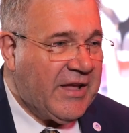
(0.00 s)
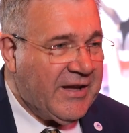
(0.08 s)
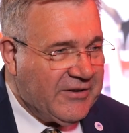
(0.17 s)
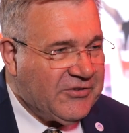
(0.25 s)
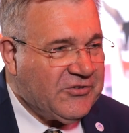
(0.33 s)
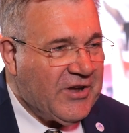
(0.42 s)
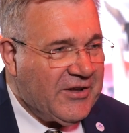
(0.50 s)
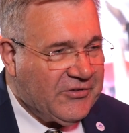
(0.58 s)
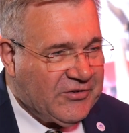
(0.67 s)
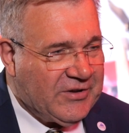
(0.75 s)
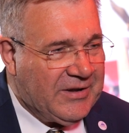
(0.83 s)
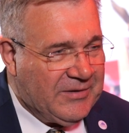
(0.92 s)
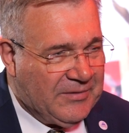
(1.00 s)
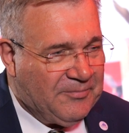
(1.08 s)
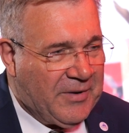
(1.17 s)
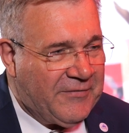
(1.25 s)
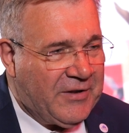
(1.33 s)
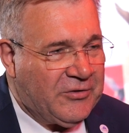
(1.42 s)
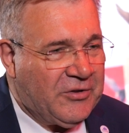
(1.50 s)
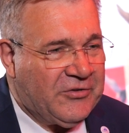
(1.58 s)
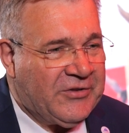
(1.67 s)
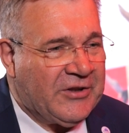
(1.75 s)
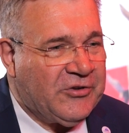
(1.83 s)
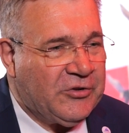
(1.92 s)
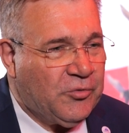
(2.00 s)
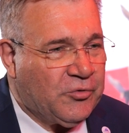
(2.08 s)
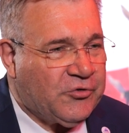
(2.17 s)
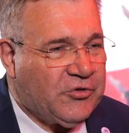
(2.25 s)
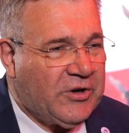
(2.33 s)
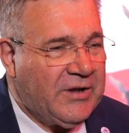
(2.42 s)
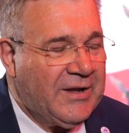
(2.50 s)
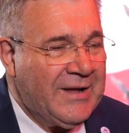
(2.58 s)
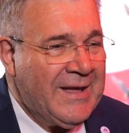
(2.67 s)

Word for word: teraz czas y, pewien znacznie dłuższy,